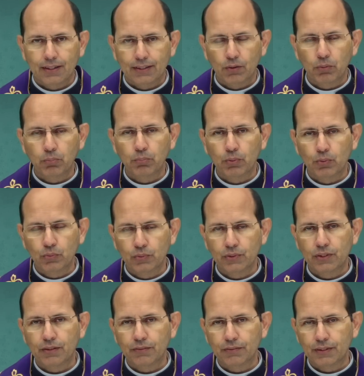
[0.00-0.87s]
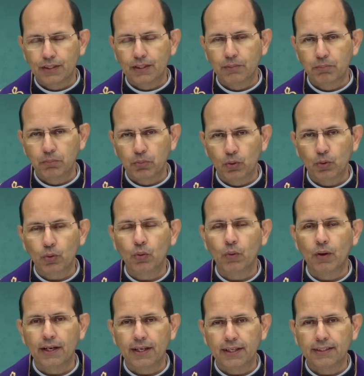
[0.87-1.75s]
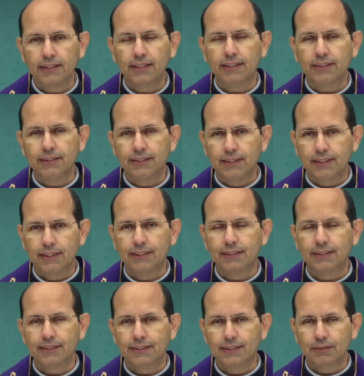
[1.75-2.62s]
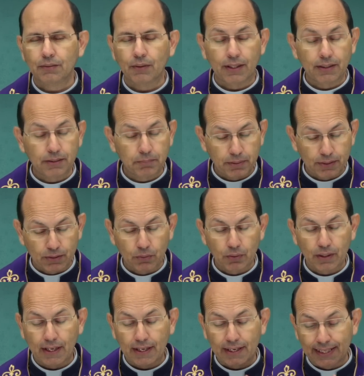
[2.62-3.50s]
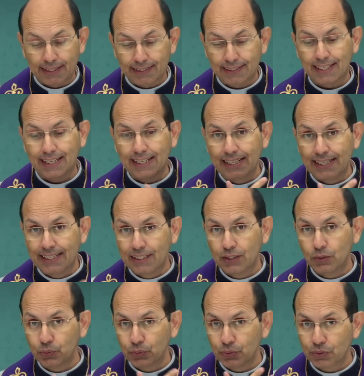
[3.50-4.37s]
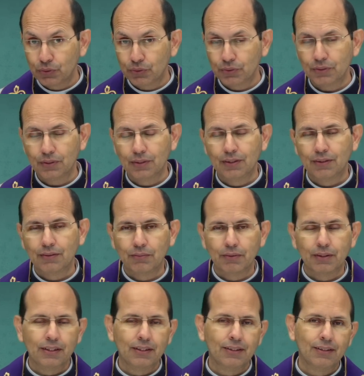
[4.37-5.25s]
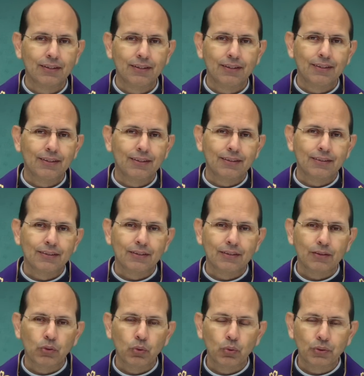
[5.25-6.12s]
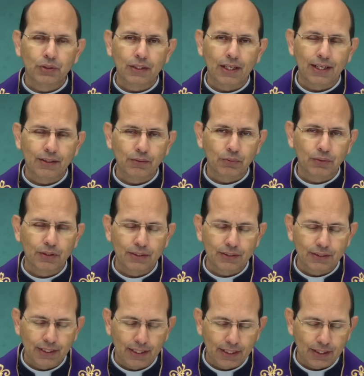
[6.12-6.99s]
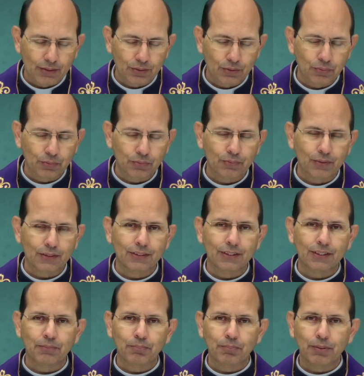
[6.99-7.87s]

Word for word: Então o povo teve que, por 40 dias, 40, perdão, 40 anos, né, lutar no deserto, fazer